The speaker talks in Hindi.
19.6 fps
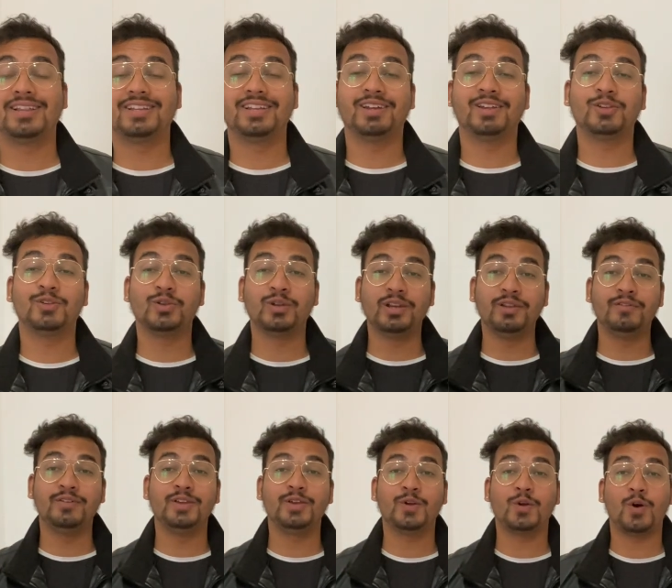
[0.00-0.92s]
करें तो
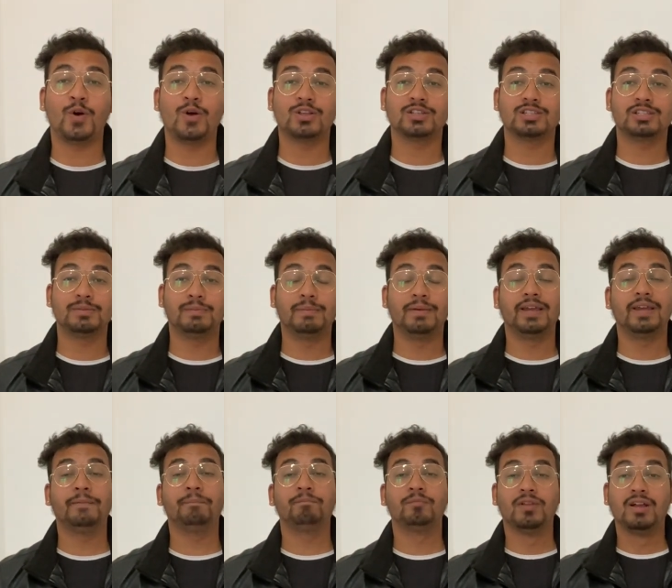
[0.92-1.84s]
लिविंग कॉस्ट
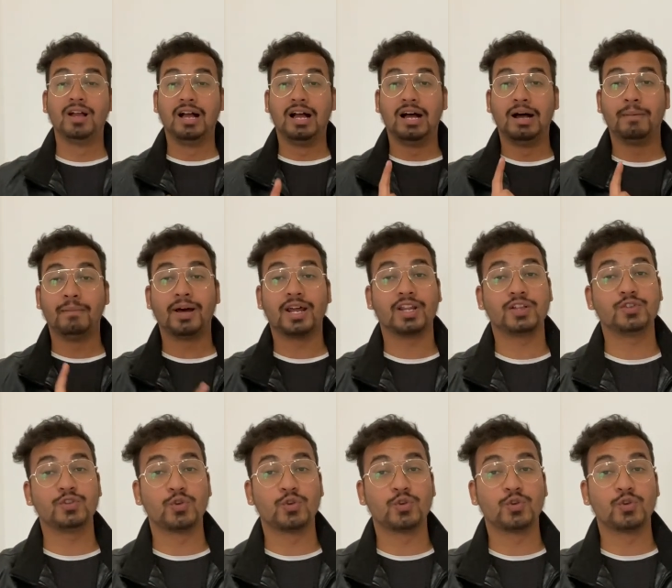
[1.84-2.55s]
में हमारा